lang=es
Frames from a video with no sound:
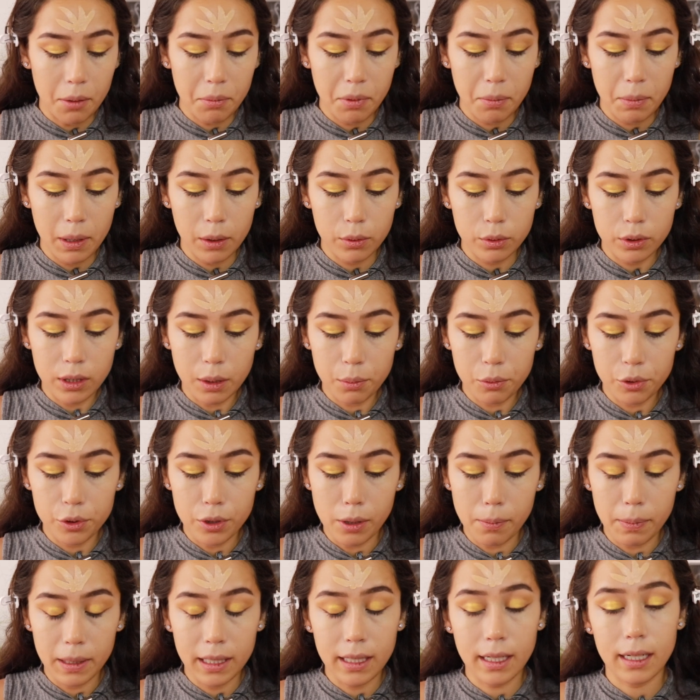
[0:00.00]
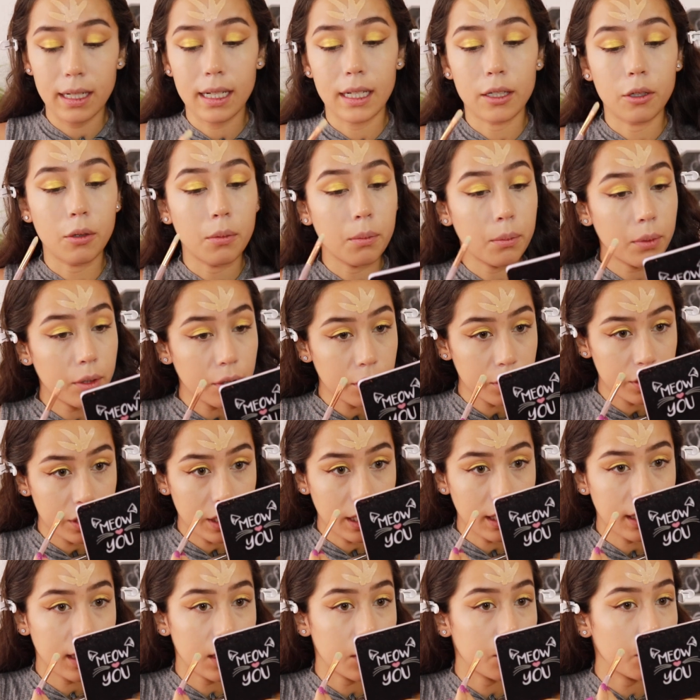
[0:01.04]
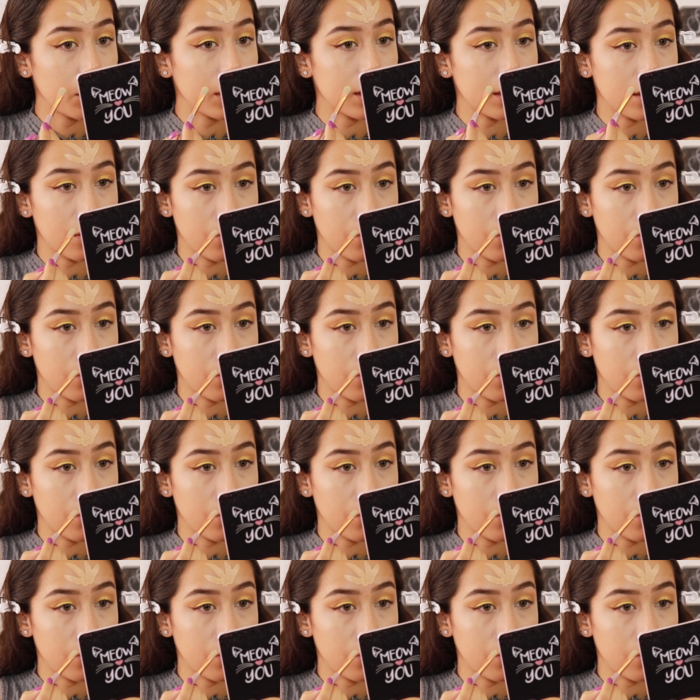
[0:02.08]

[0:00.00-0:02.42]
A mí me gusta mucho aplicarla con brocha y después